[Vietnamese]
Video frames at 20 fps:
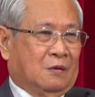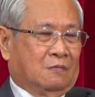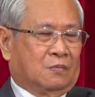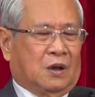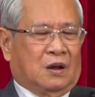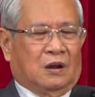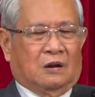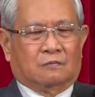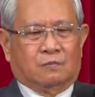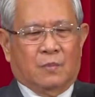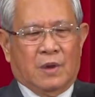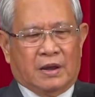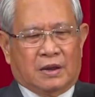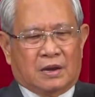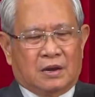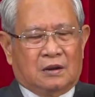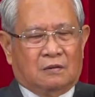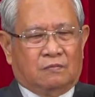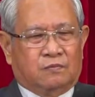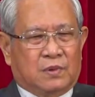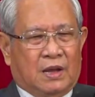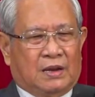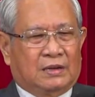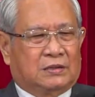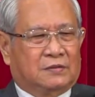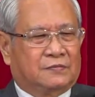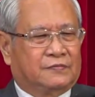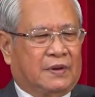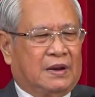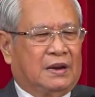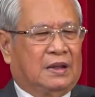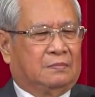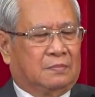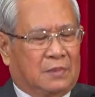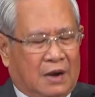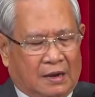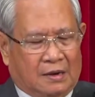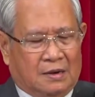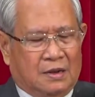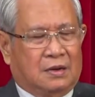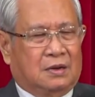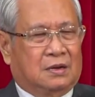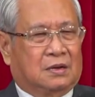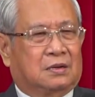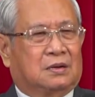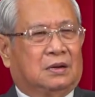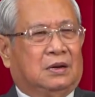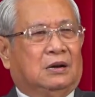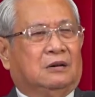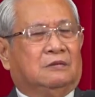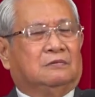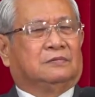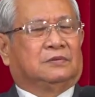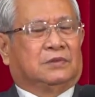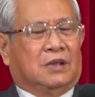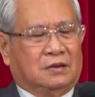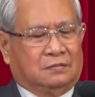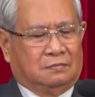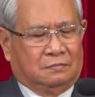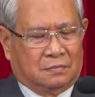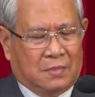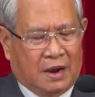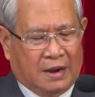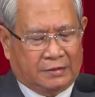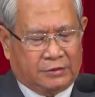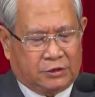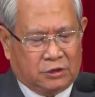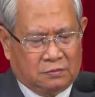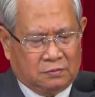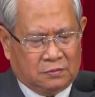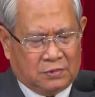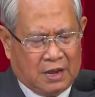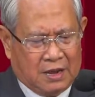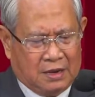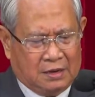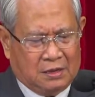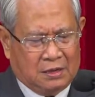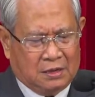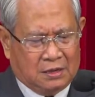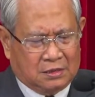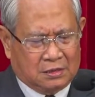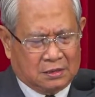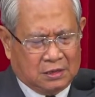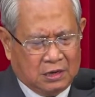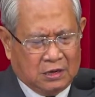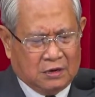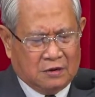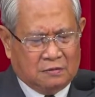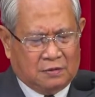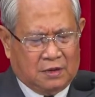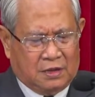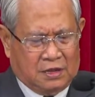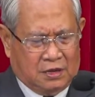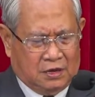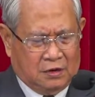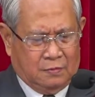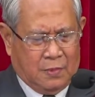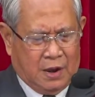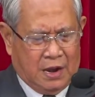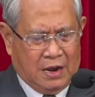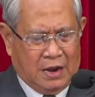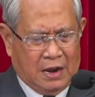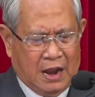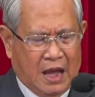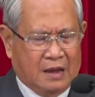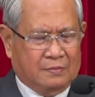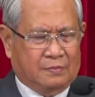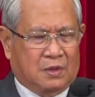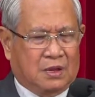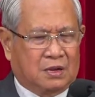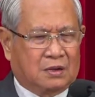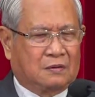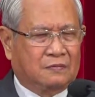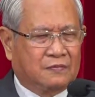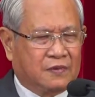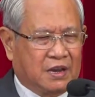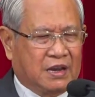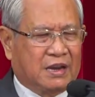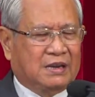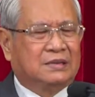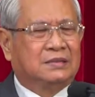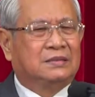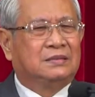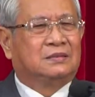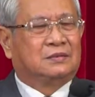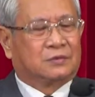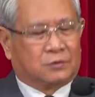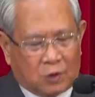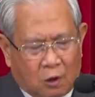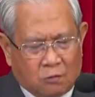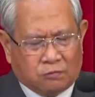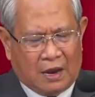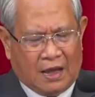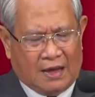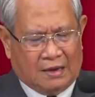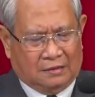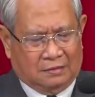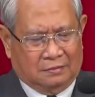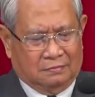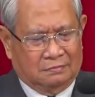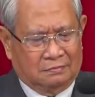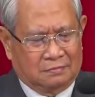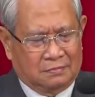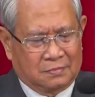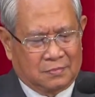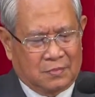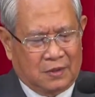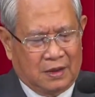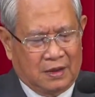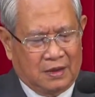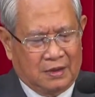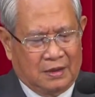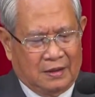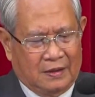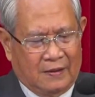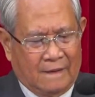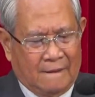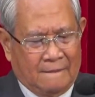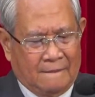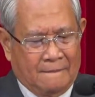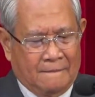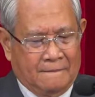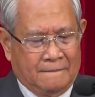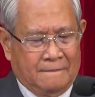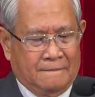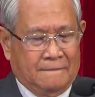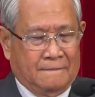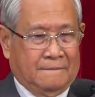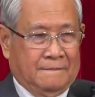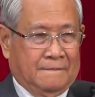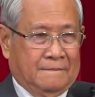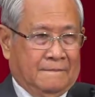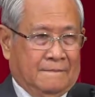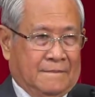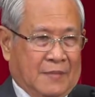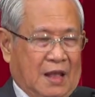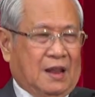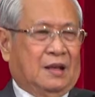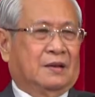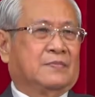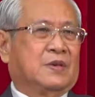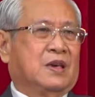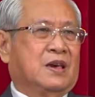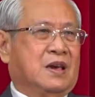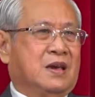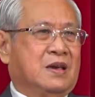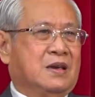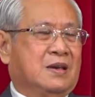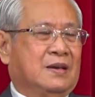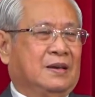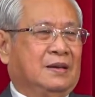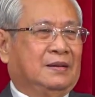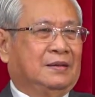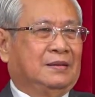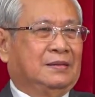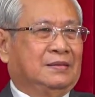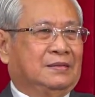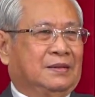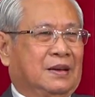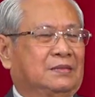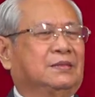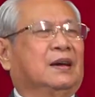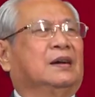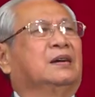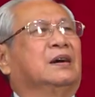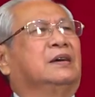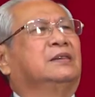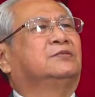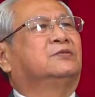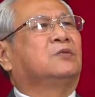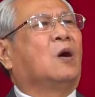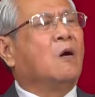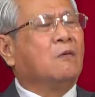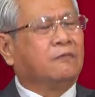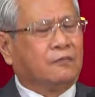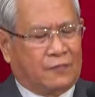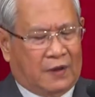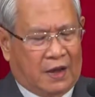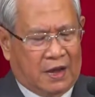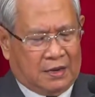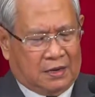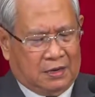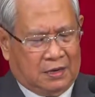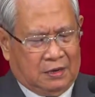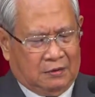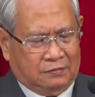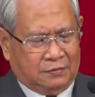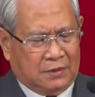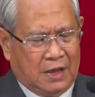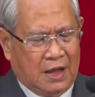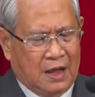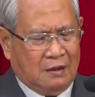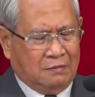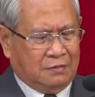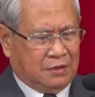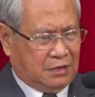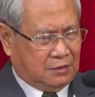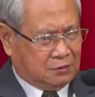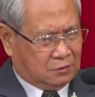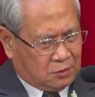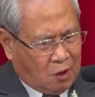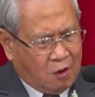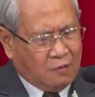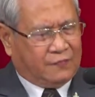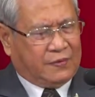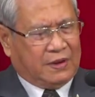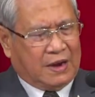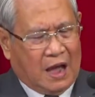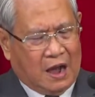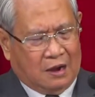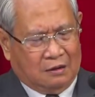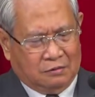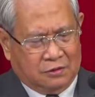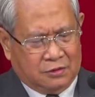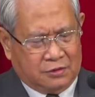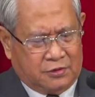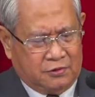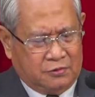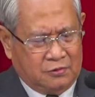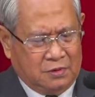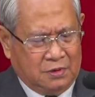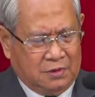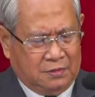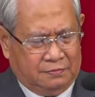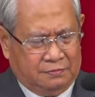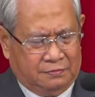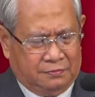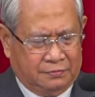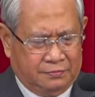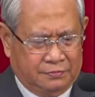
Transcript: Chúng ta học biết Cơ Đốc nhân không phải làm lành để được cứu, nhưng mà chúng ta được cứu để dự bị làm những công việc tốt lành. Đấy. Để làm gì? Để người ta nghĩ tốt về Cơ Đốc giáo, nghĩ tốt về đạo của Chúa.